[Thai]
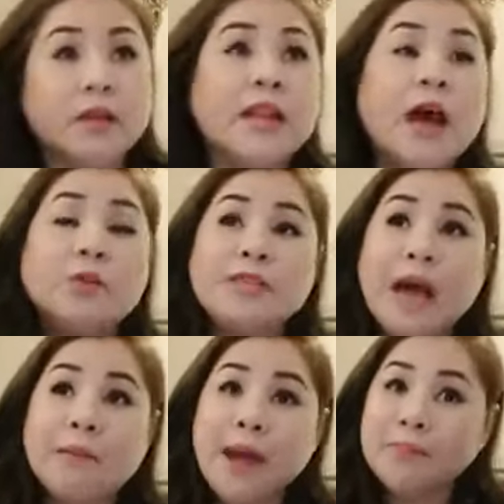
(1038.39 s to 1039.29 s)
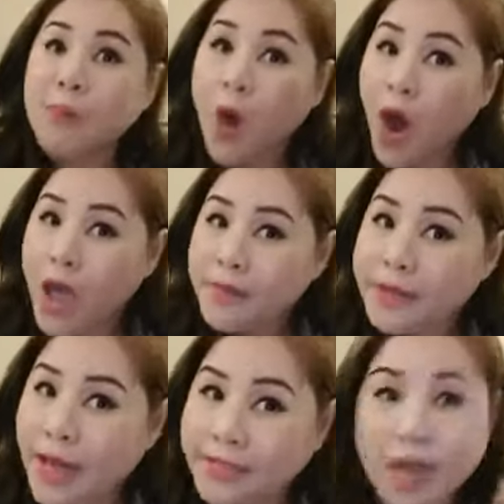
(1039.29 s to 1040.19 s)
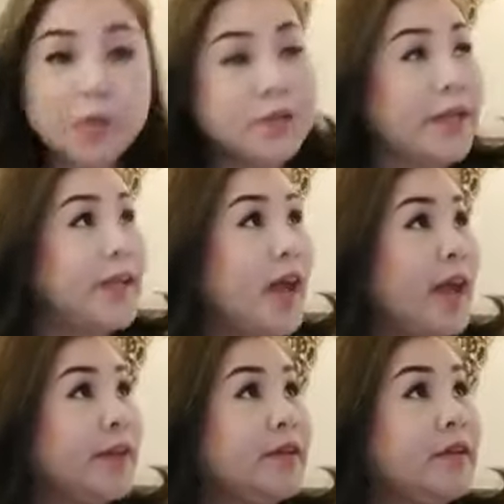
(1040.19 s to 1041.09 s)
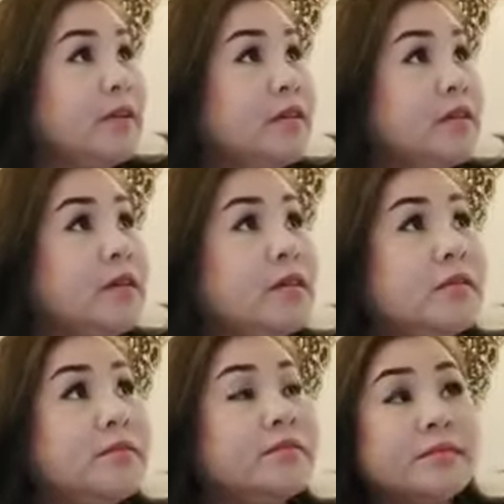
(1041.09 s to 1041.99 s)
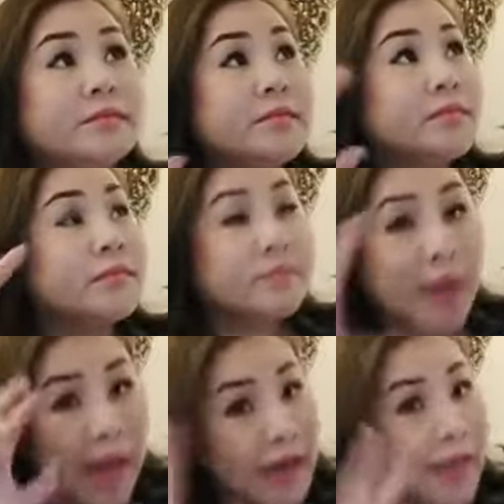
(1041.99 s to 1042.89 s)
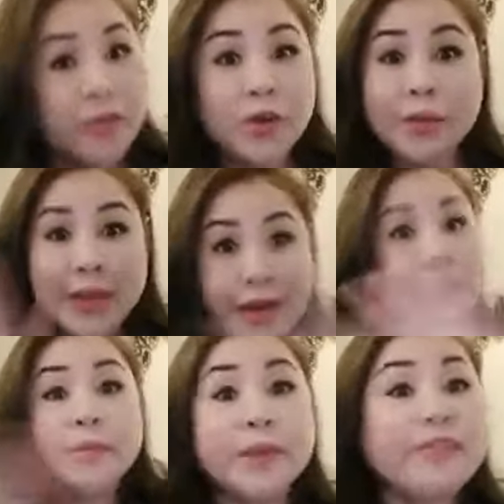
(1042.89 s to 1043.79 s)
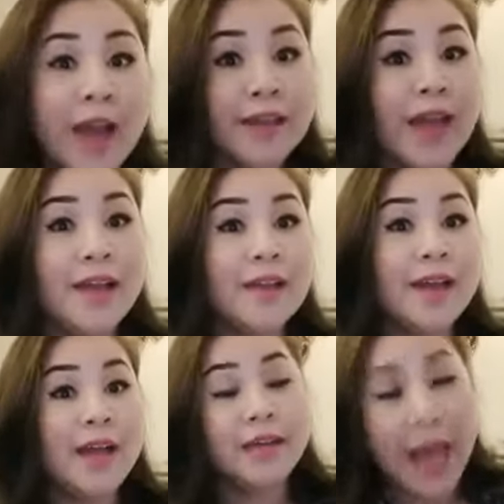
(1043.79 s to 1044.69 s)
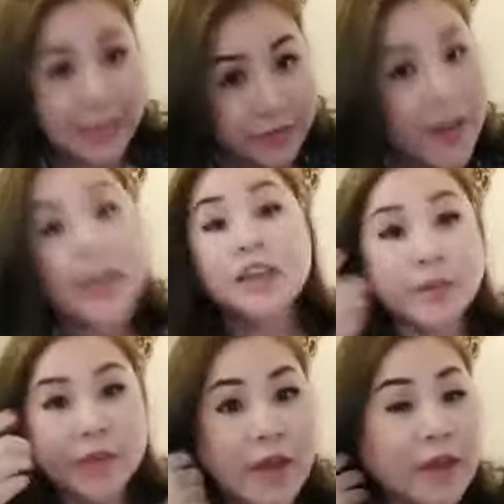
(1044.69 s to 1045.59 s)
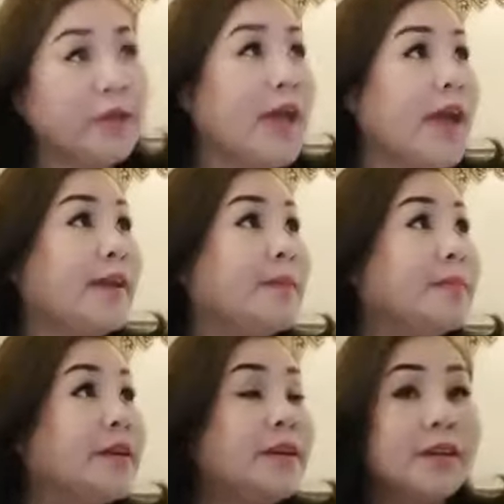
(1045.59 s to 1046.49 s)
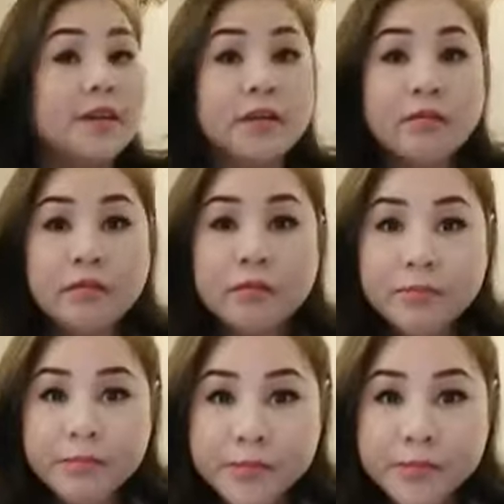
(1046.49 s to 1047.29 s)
เราสามารถบอกให้พี่รัฐเข้าใจได้ ผ่านไลฟ์ของเราเองผ่านไลฟ์ของเราพี่รัฐอาจจะไม่ฟังนะอาอาจจะฟังหรือไม่ฟังก็ได้ ส่งลิงก์มา